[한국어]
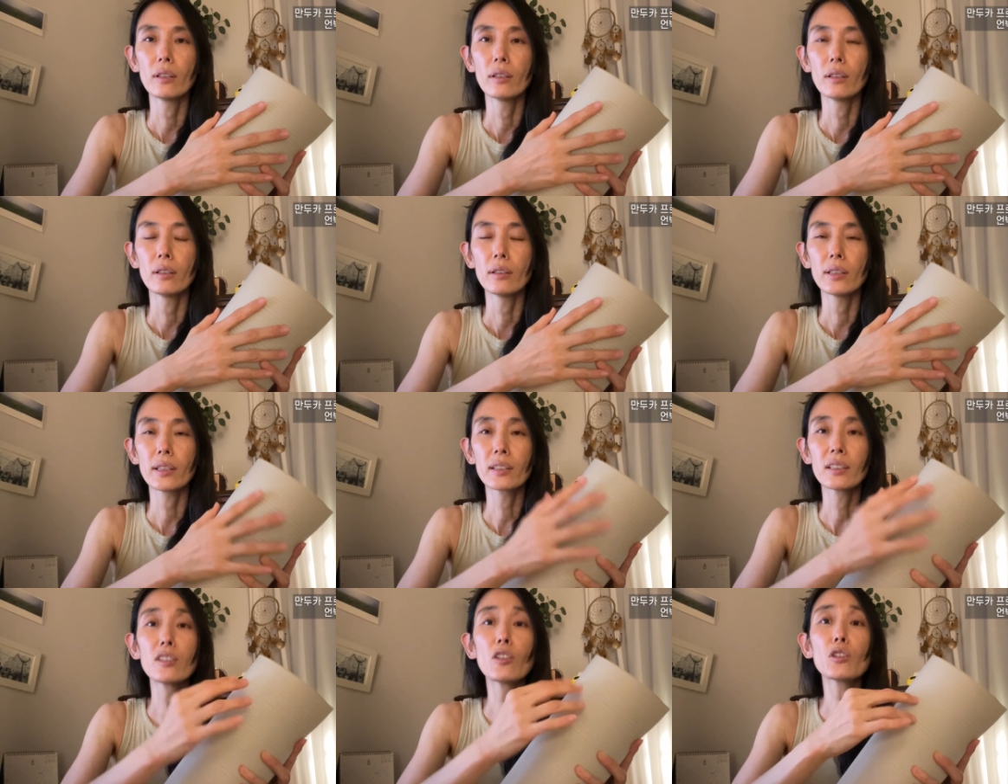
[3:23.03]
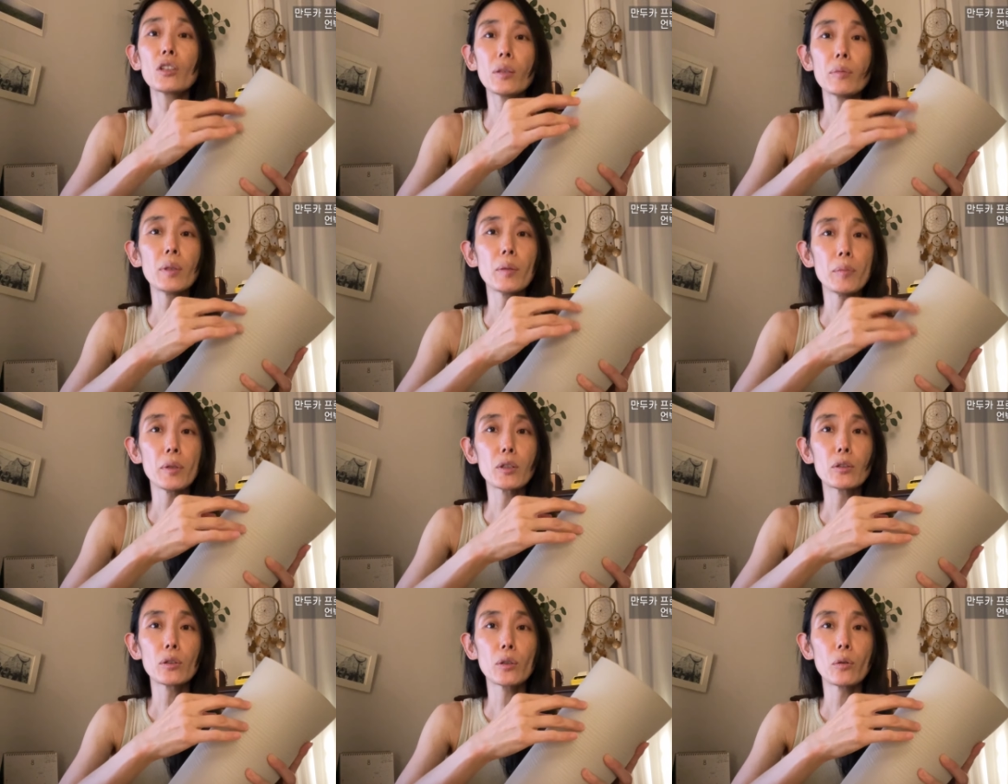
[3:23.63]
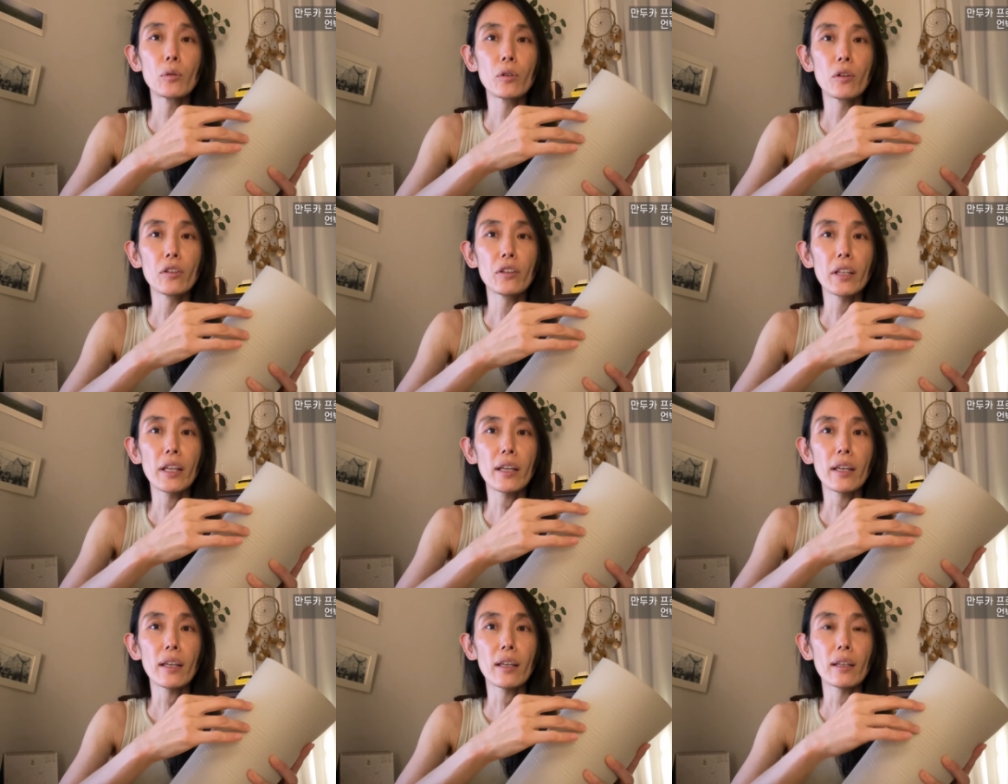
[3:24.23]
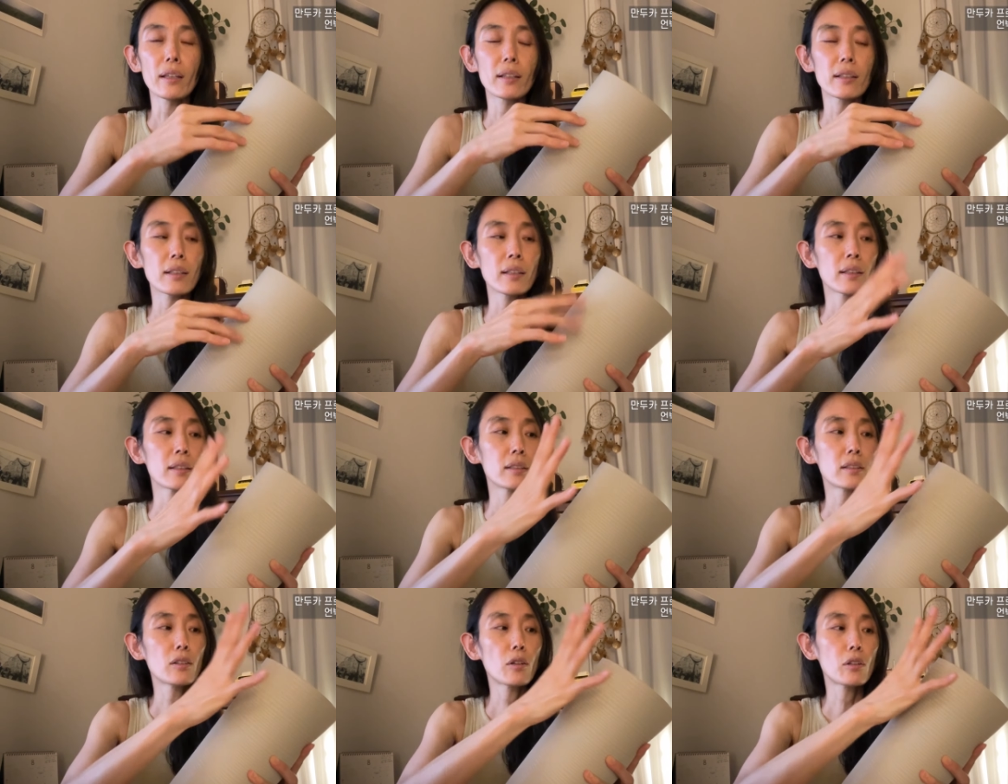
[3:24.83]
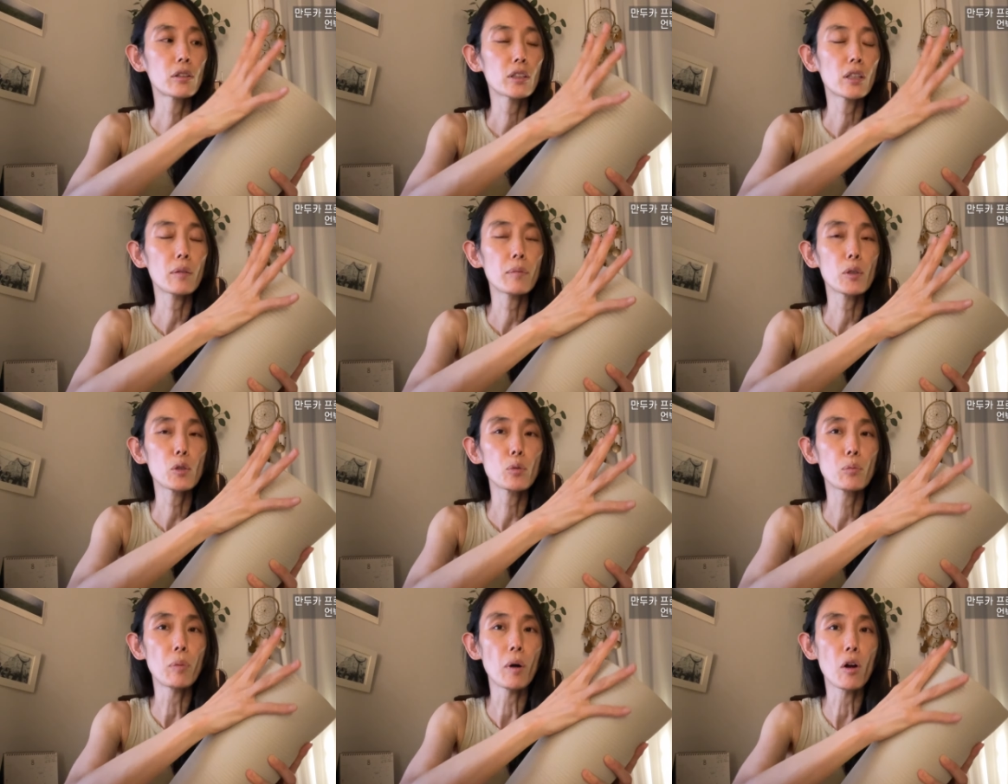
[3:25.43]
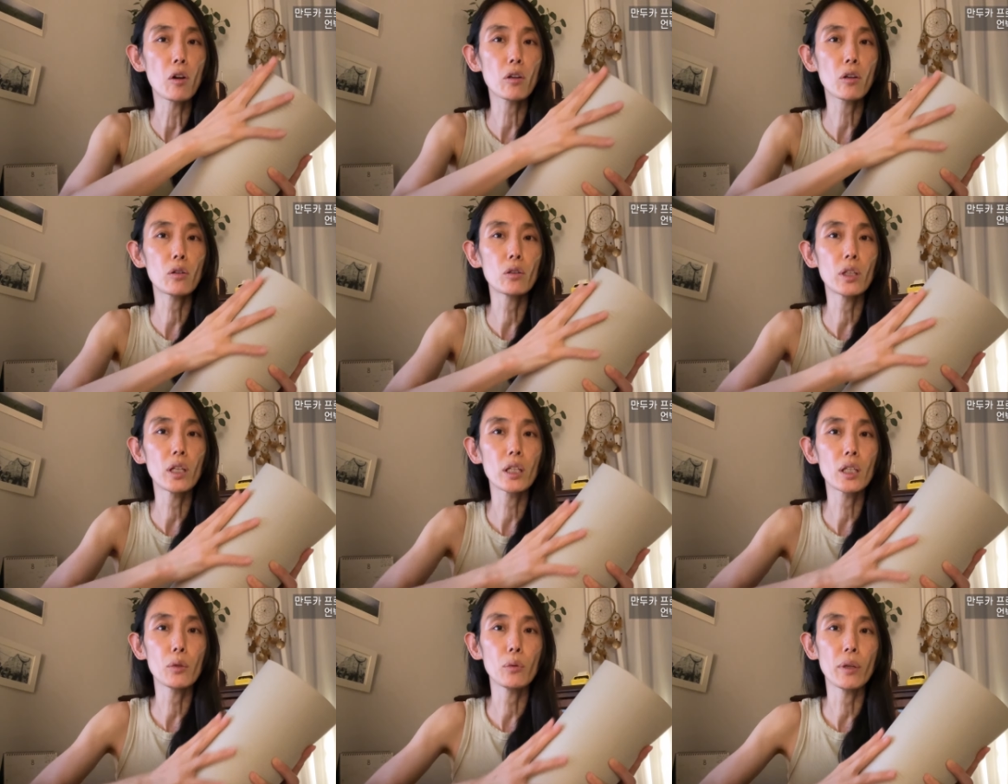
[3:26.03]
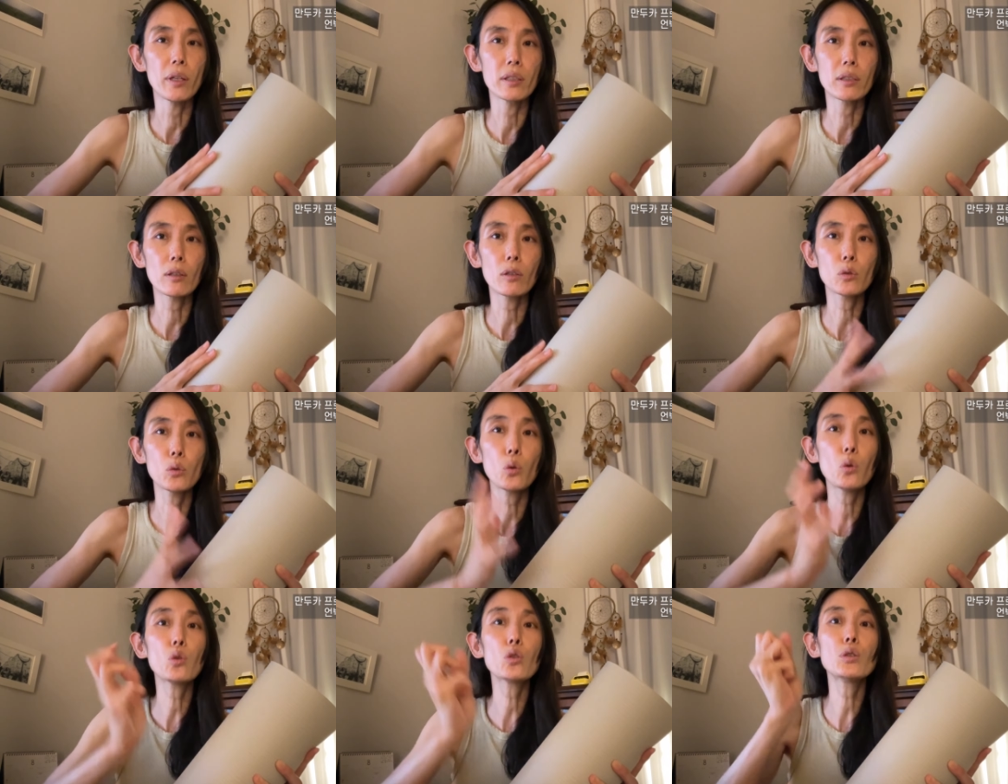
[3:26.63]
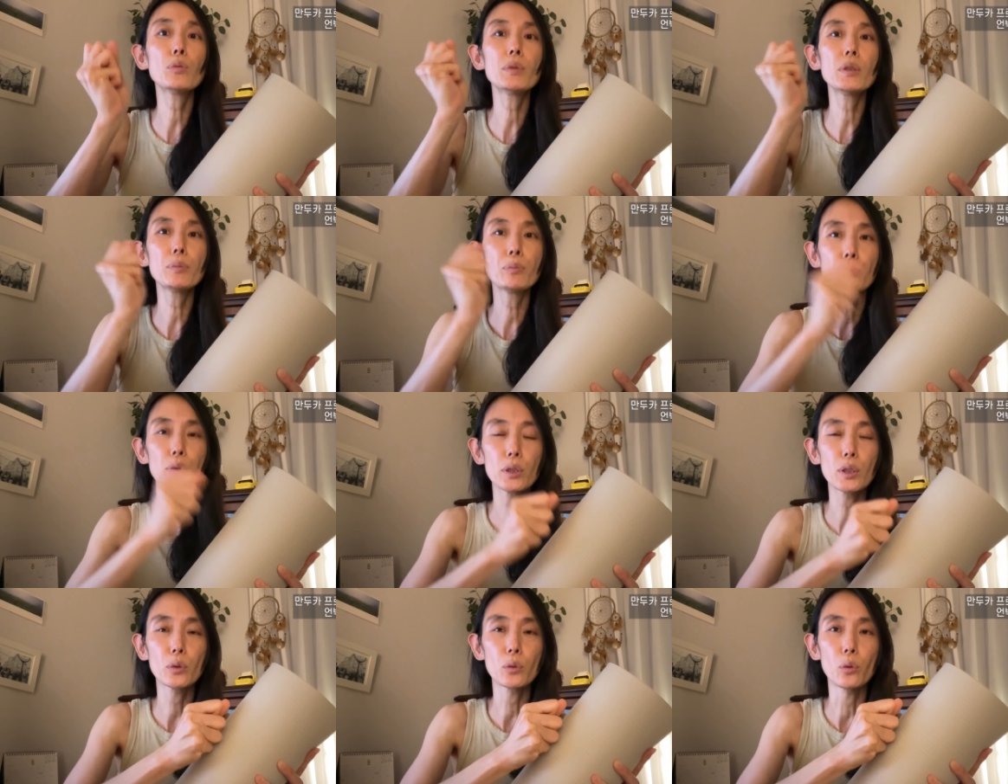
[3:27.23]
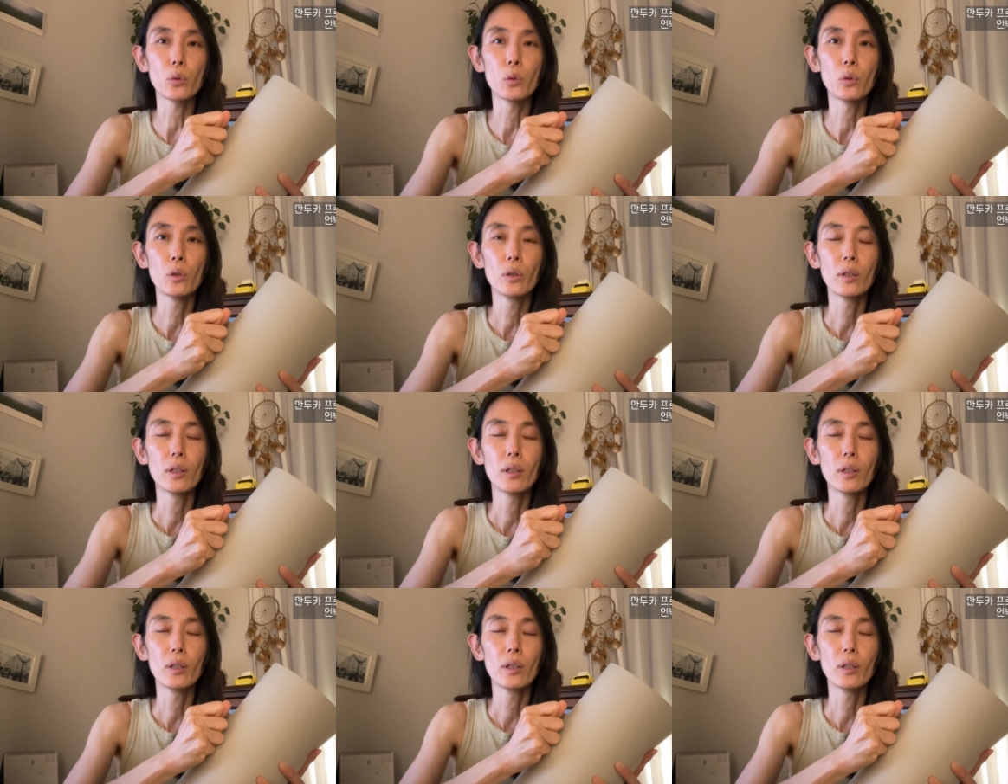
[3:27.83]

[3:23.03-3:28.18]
근데 그것 때문에 미끄러운 건데 그걸 처음에 좀 벗겨내기 위해서 소금을 뿌리고